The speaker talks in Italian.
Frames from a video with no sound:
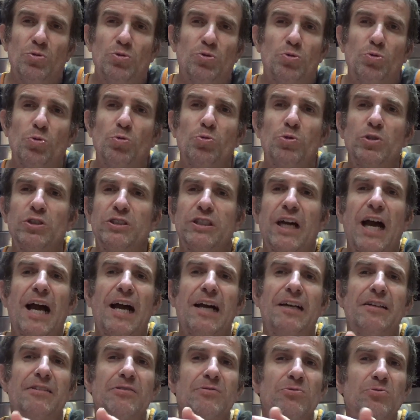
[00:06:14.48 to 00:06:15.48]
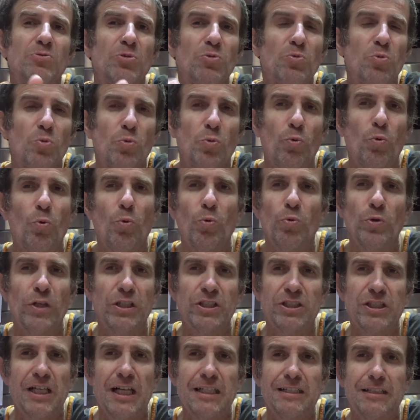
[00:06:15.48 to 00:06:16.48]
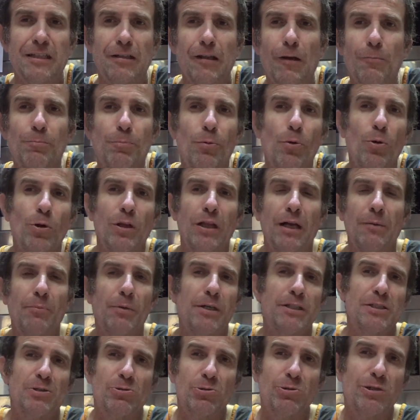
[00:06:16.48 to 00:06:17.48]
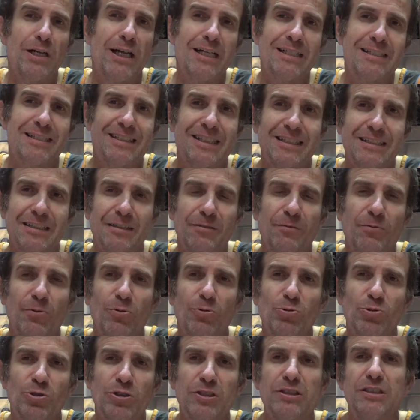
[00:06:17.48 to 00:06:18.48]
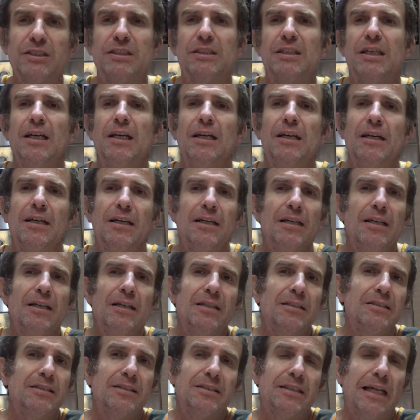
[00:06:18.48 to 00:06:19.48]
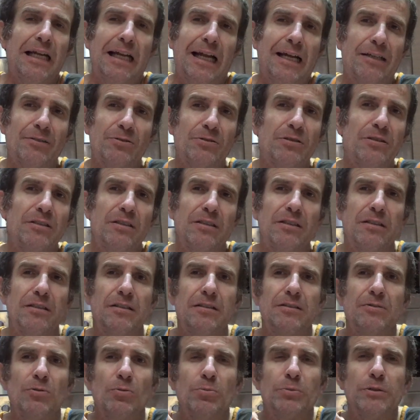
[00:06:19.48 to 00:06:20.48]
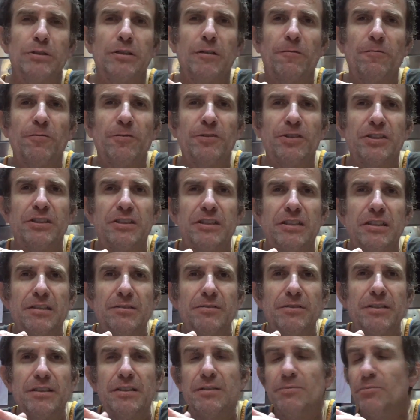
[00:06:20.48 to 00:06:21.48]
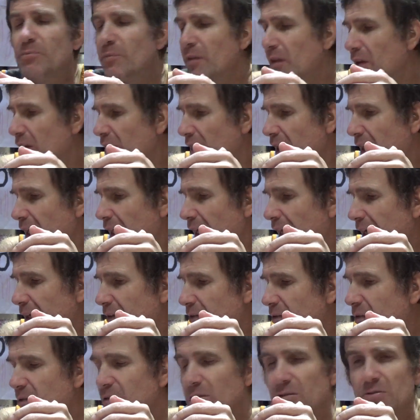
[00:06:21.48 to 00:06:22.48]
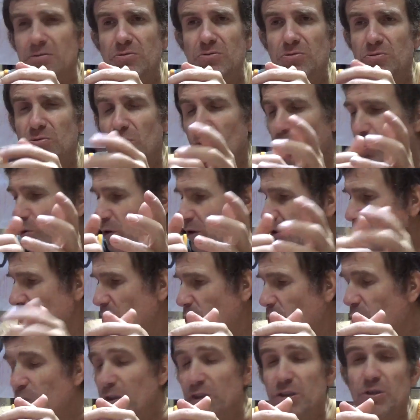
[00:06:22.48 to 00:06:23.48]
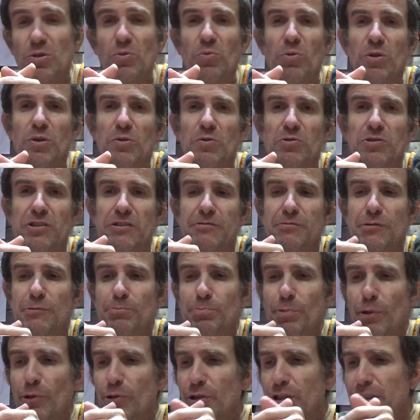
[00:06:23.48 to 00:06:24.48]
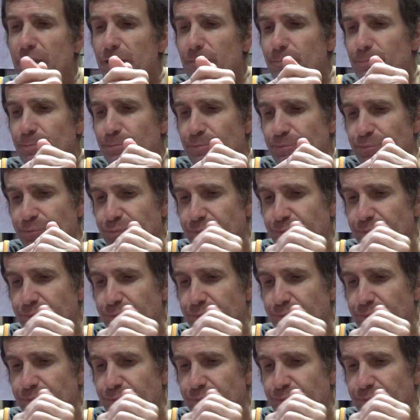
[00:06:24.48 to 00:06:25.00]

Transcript: tu gli dai un, una scelta dopo la maggioranza di voti gli daranno i, i nomi definitivi. Ecco, tutto questo, questo volevo dirvi. Poi,